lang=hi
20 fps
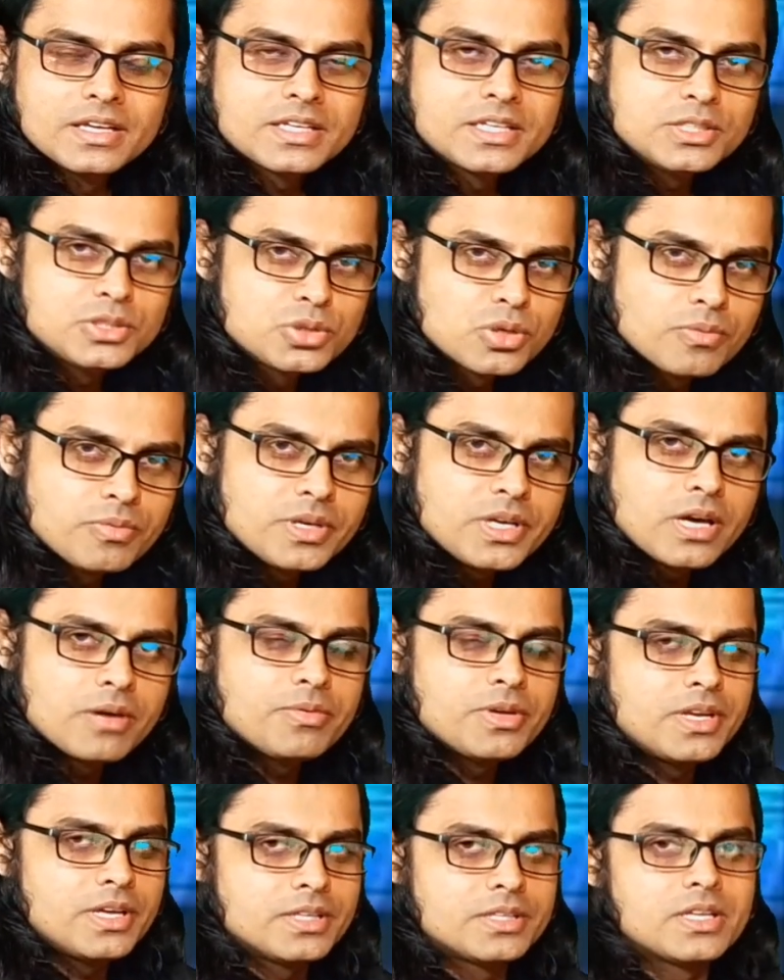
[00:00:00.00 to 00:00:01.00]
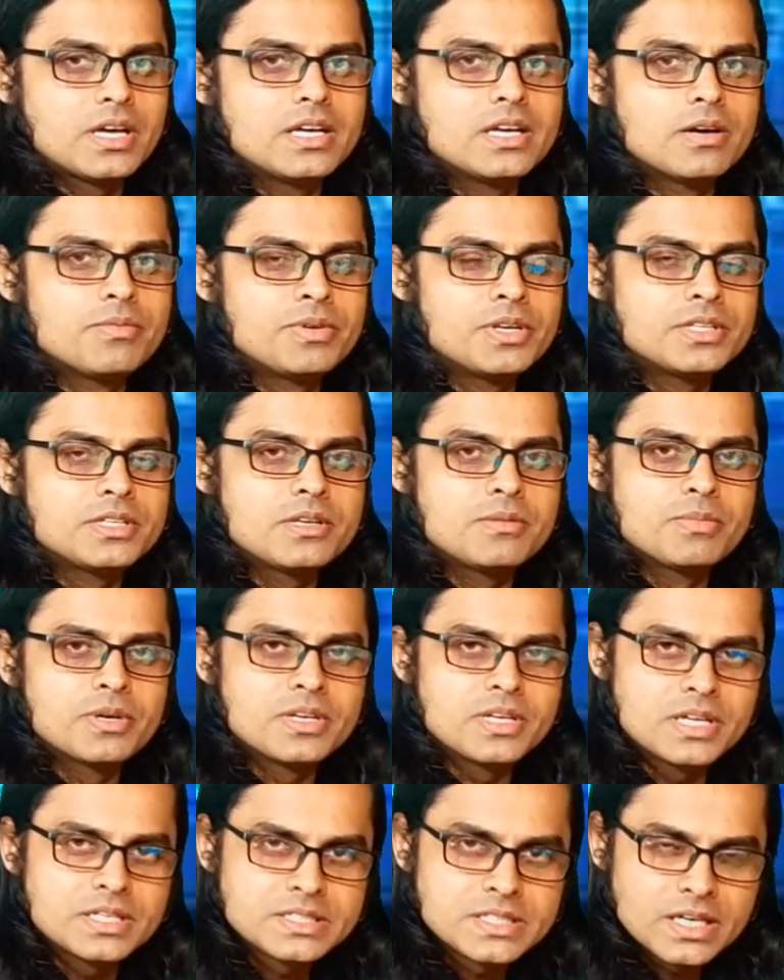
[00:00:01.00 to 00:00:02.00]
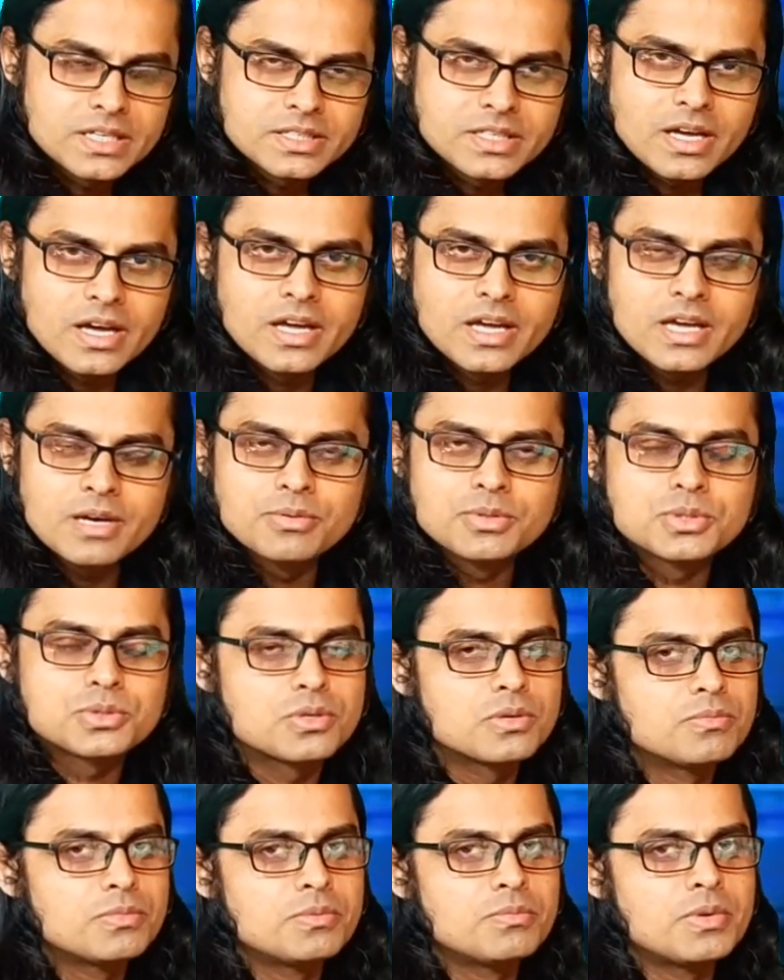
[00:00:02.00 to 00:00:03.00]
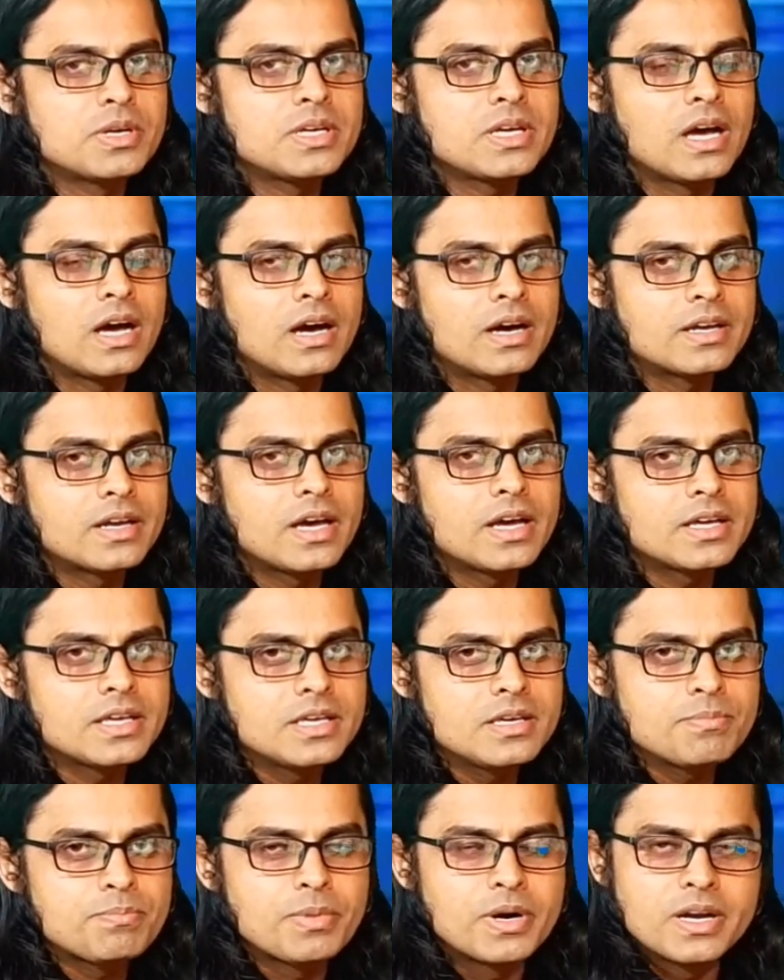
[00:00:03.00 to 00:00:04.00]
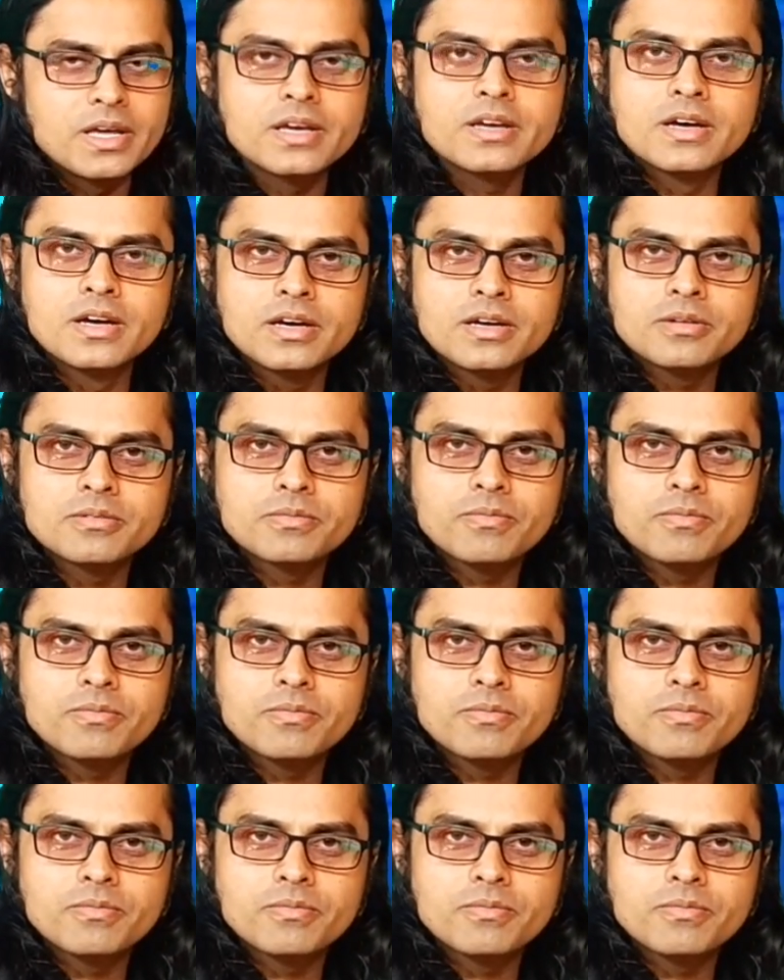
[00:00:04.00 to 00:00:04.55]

कि जो भी अभिनेता या अभिनेत्री बनना चाहता है उसको मुंबई आना ही पड़ेगा